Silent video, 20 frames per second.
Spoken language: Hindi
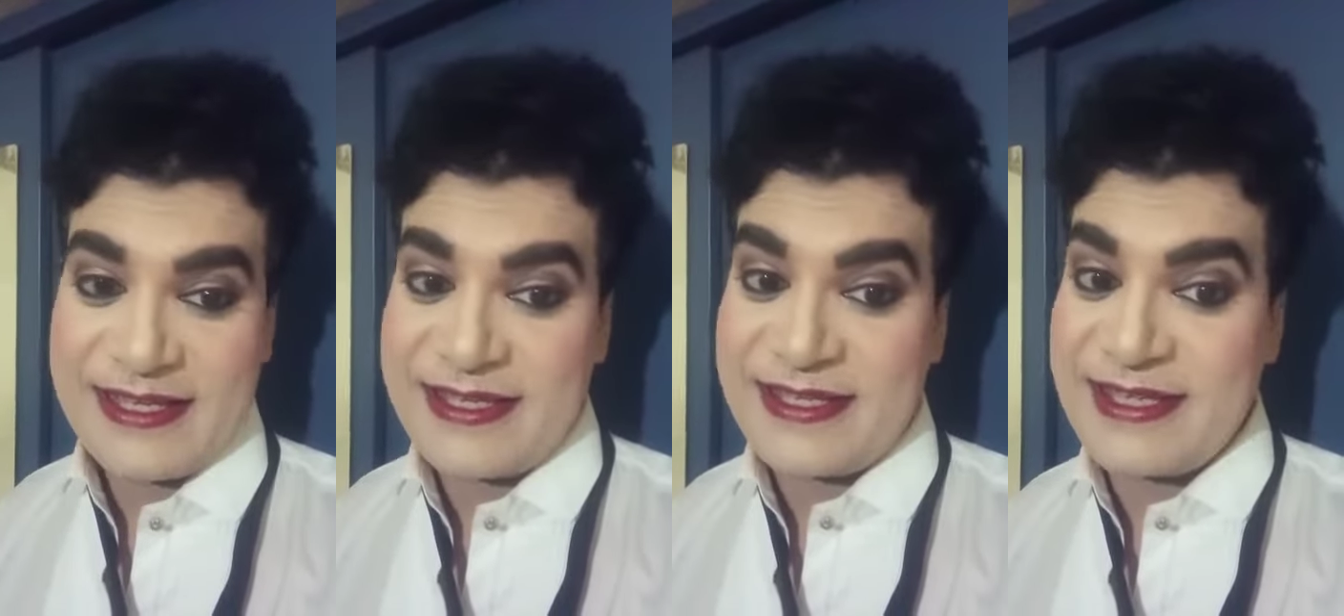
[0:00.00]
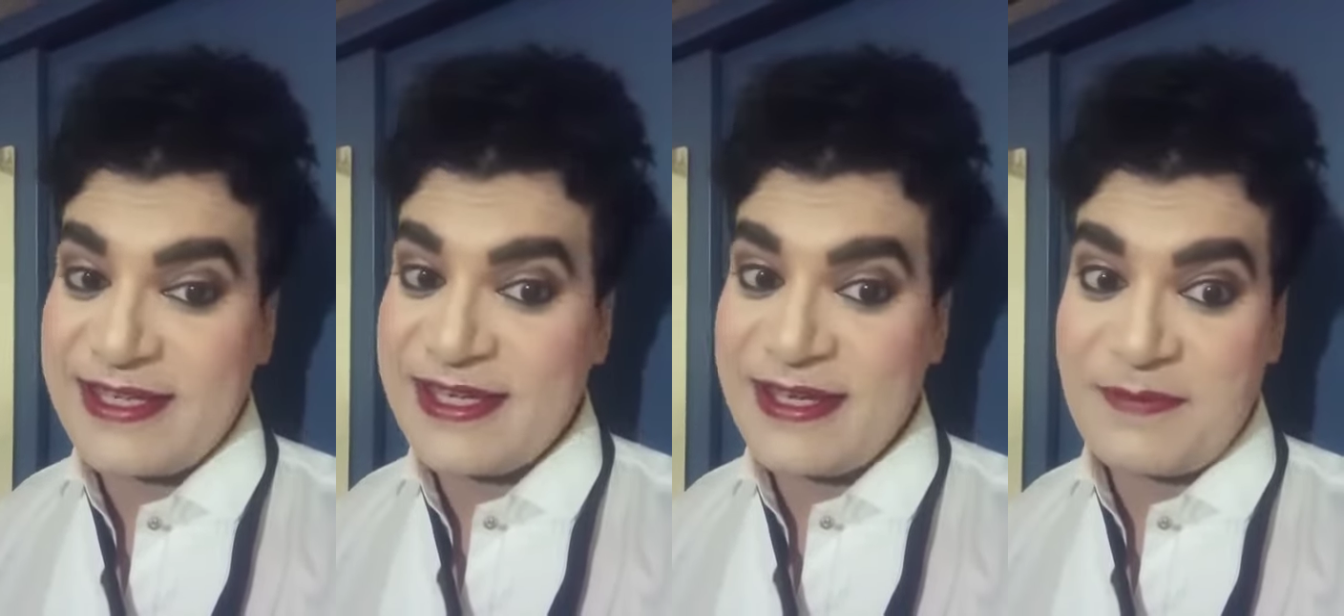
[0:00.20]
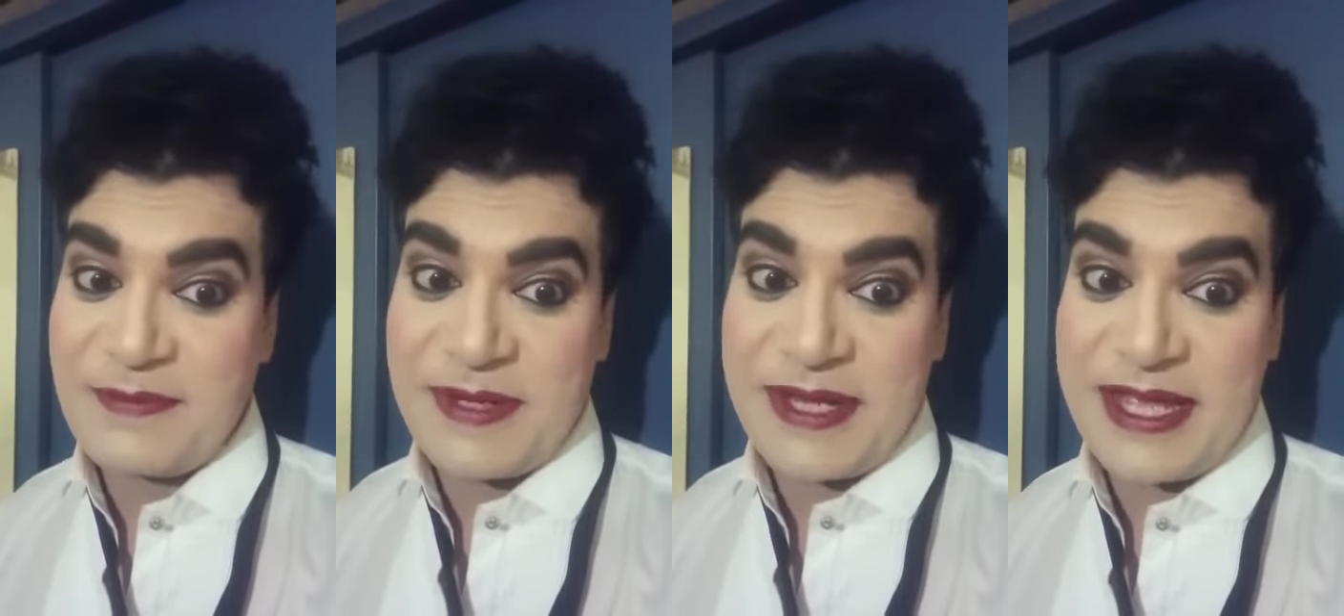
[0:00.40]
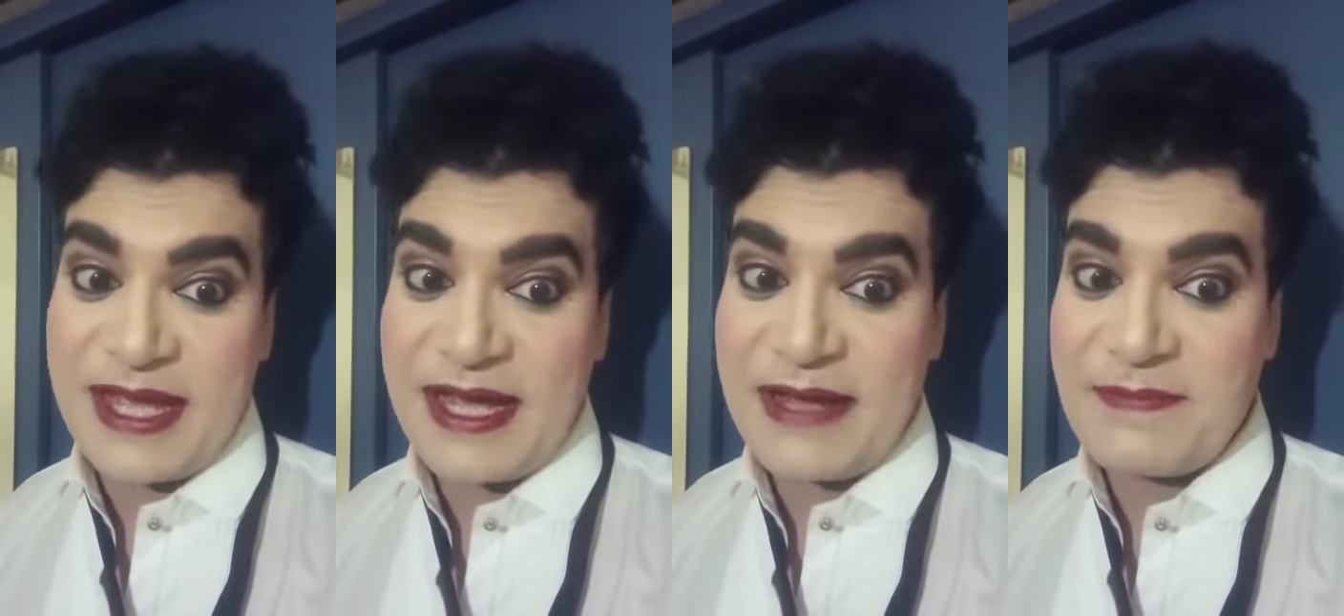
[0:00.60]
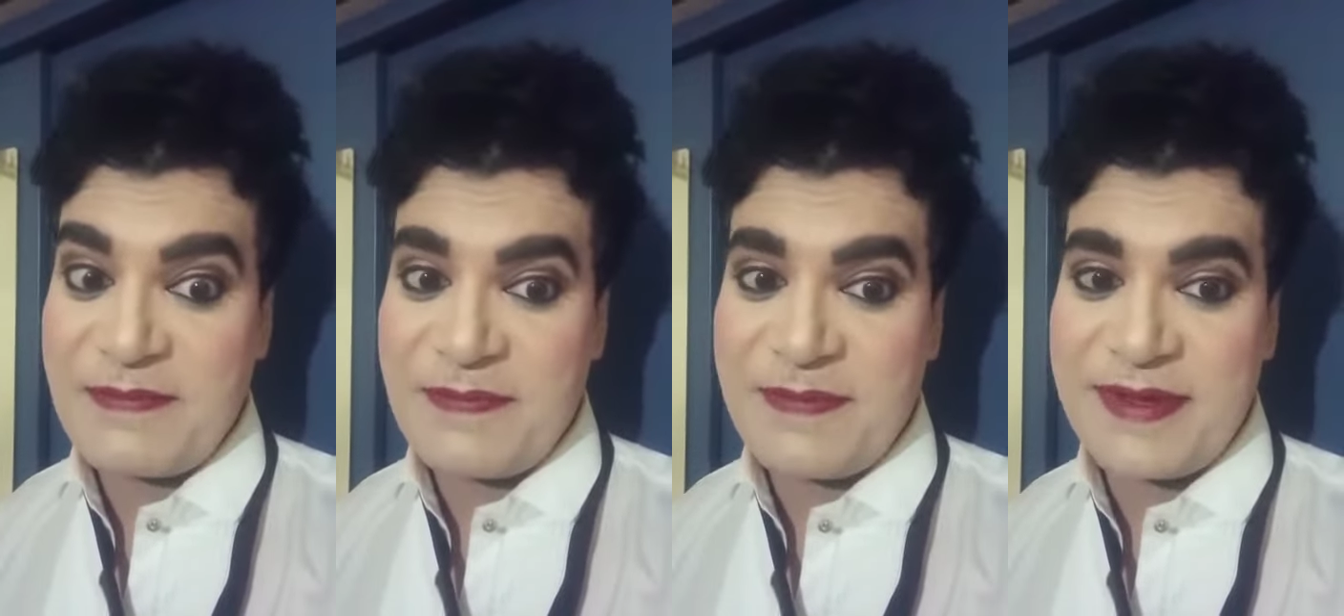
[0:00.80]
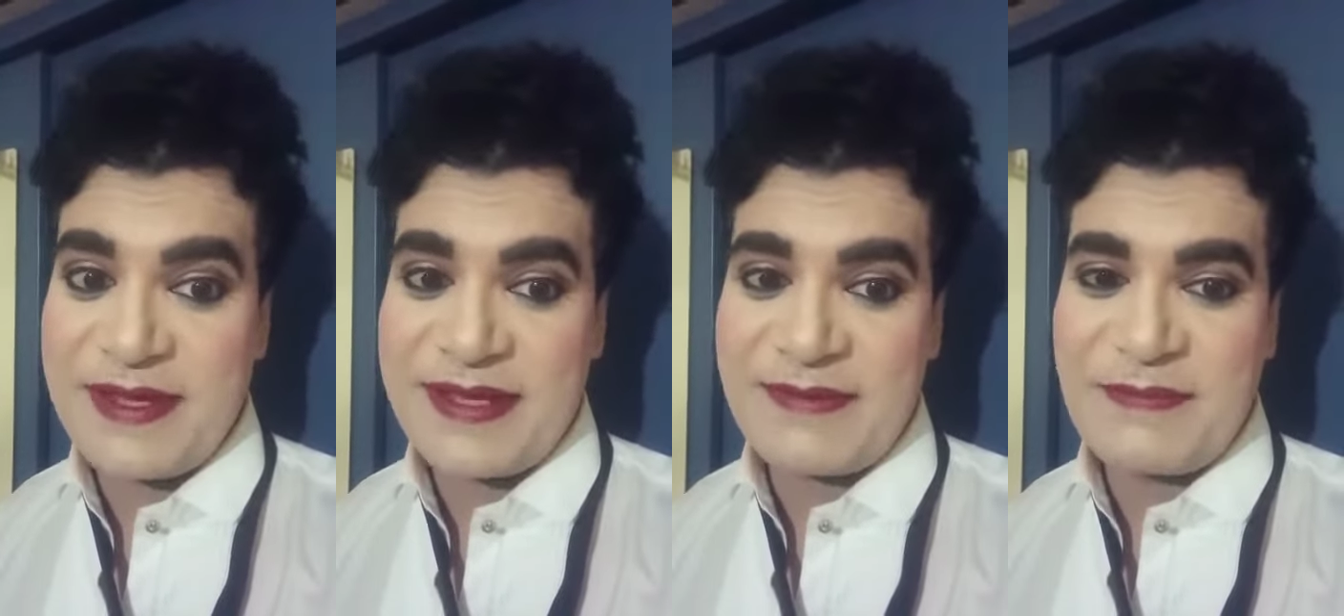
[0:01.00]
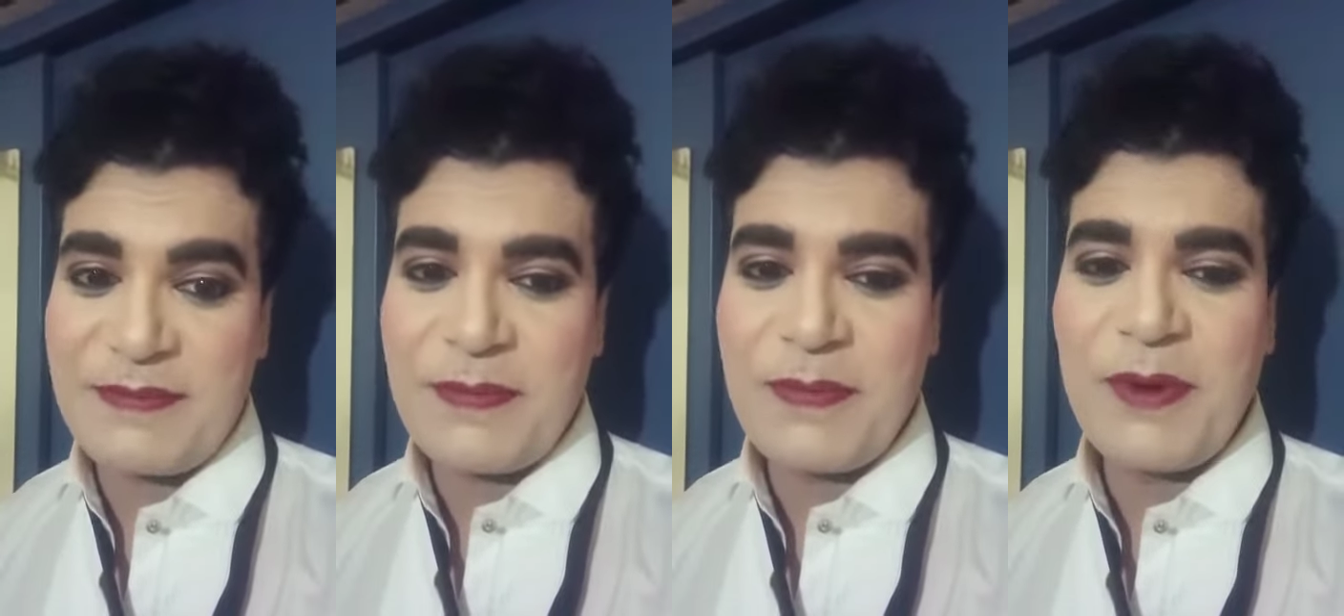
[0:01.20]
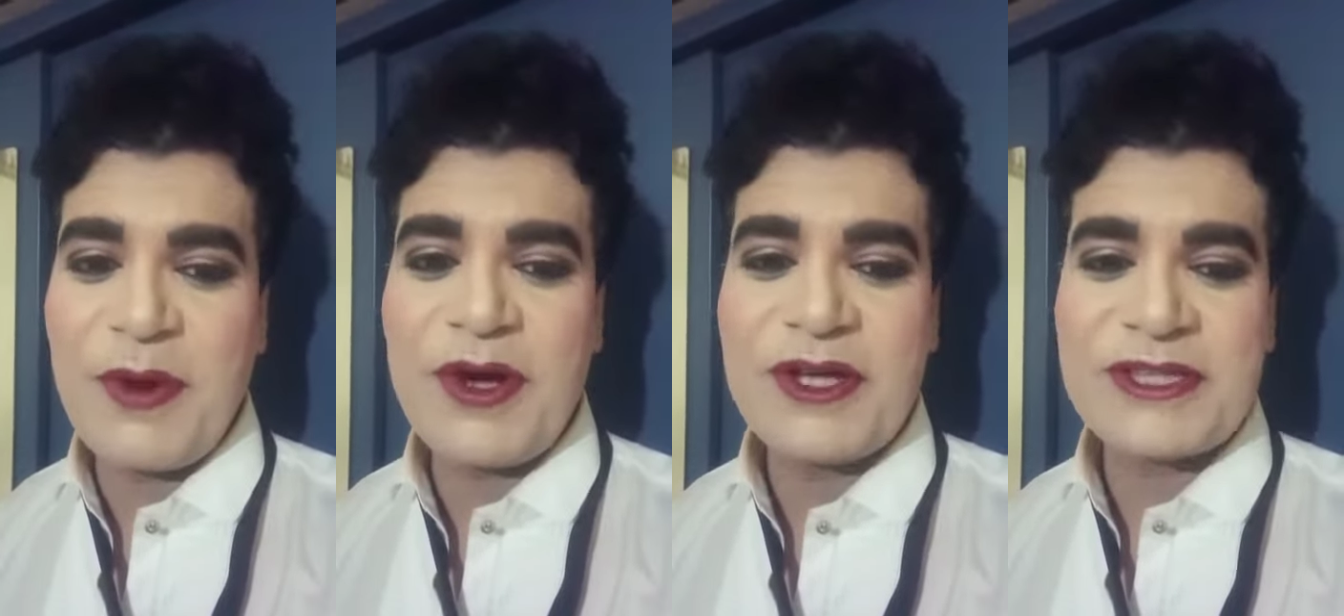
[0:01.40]
ये अपने आप में
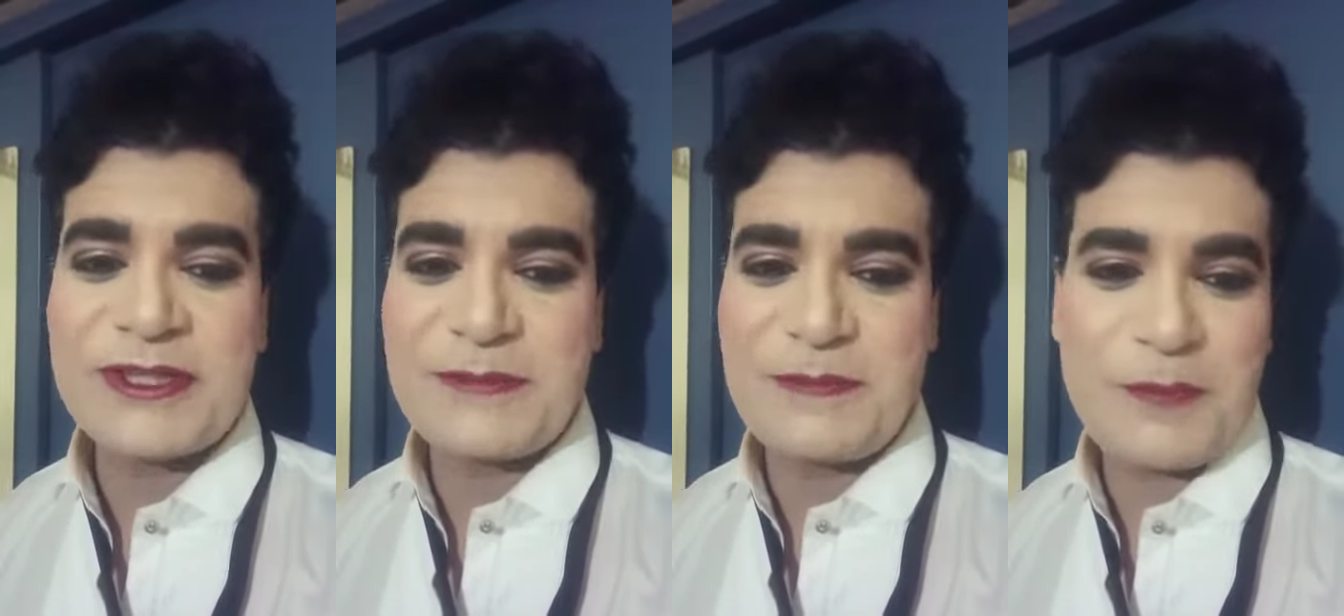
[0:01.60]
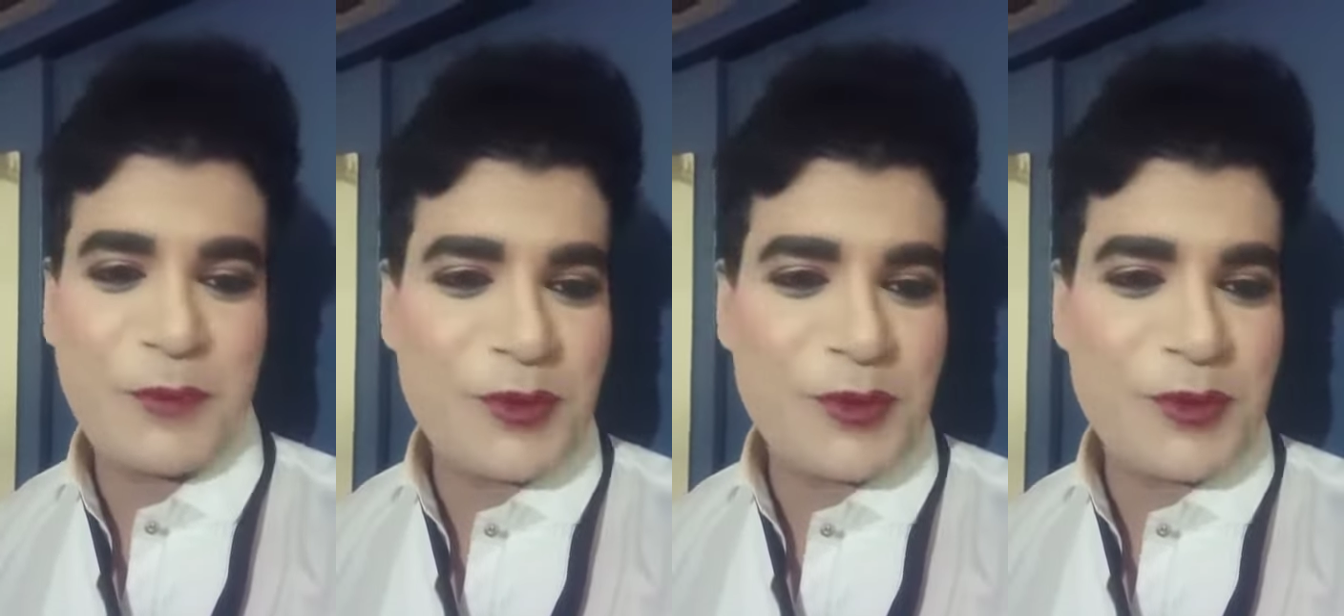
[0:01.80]
बहुत